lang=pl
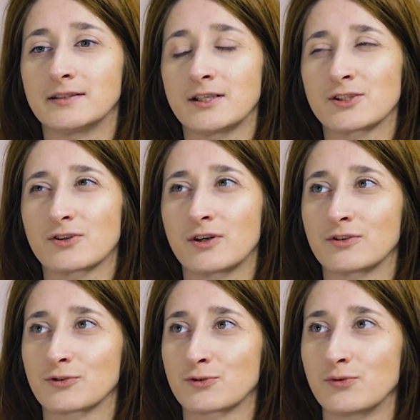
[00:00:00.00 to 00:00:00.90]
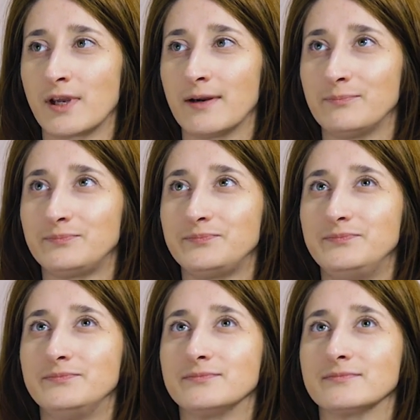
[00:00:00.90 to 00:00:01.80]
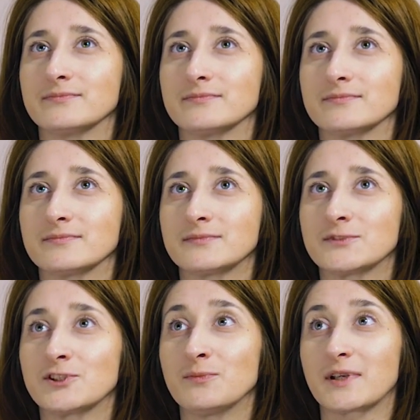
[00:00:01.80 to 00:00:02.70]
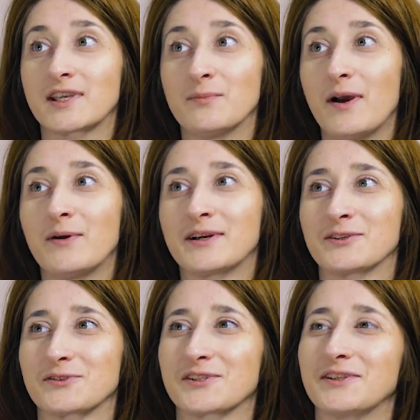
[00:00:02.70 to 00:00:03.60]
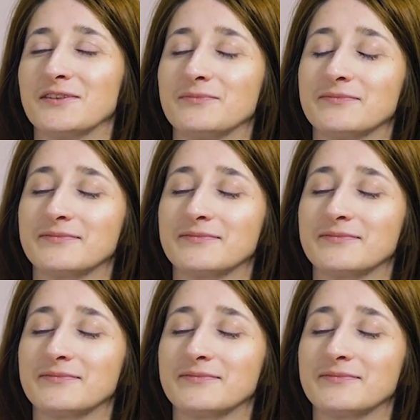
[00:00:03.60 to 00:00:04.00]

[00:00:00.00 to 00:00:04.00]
Też trochę to czuję. To są takie małe kroczki,